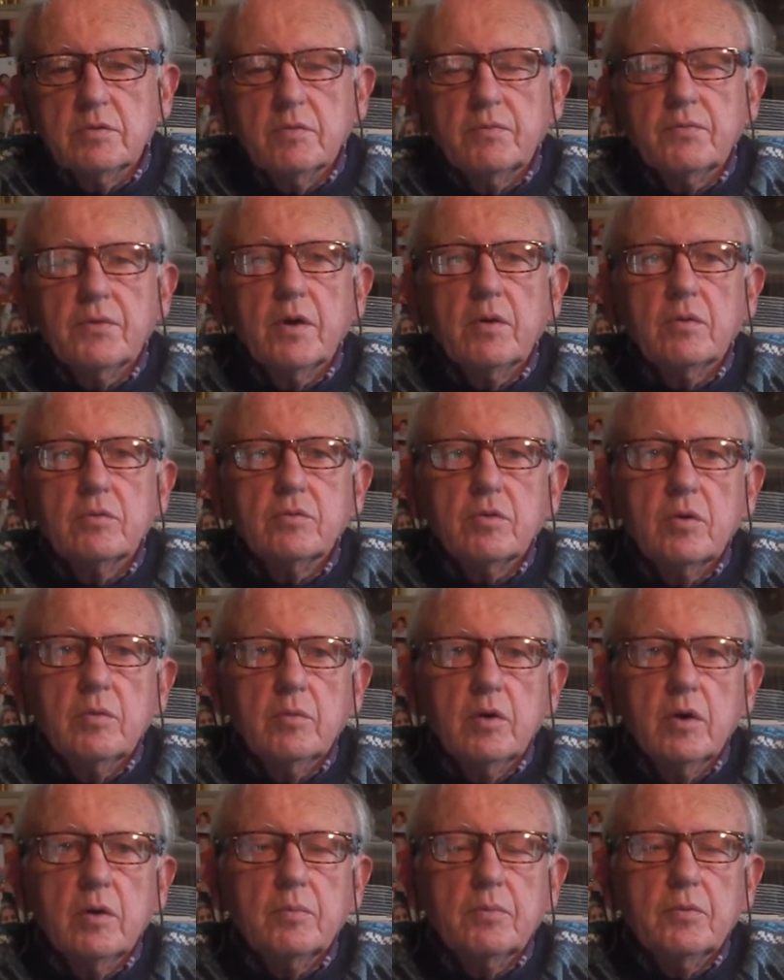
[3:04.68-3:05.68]
de faire
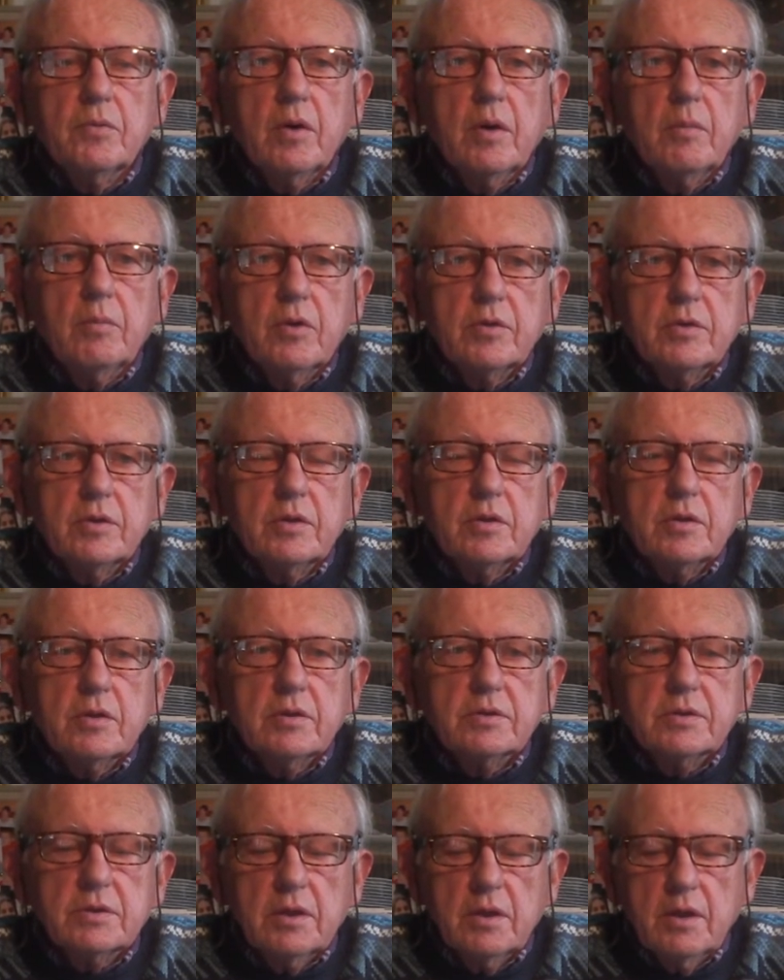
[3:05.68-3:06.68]
autrement pour aborder le
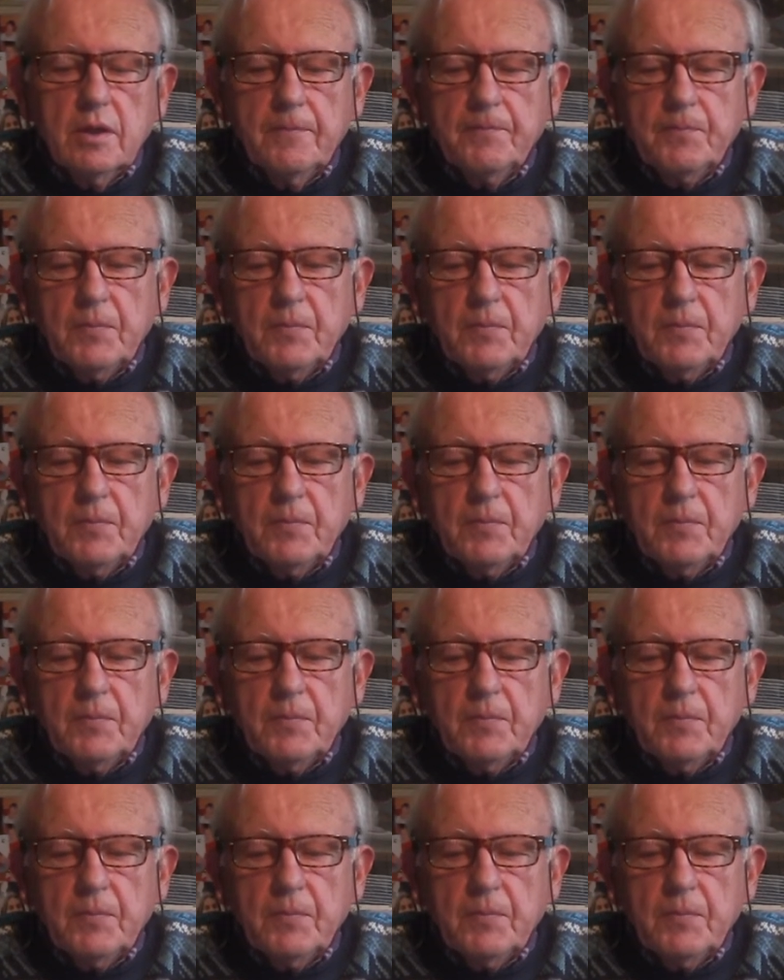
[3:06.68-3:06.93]
cancer.